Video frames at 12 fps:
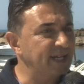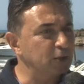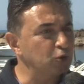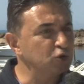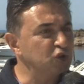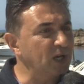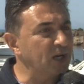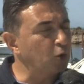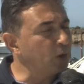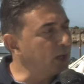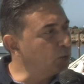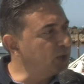stato già
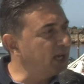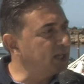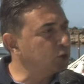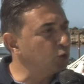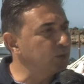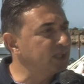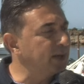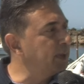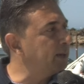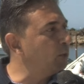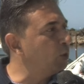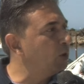collaudato, quindi
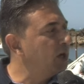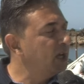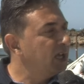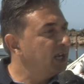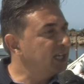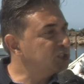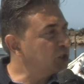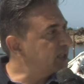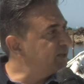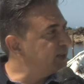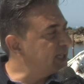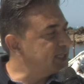abbiamo la
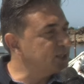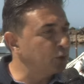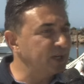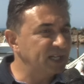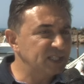certificazione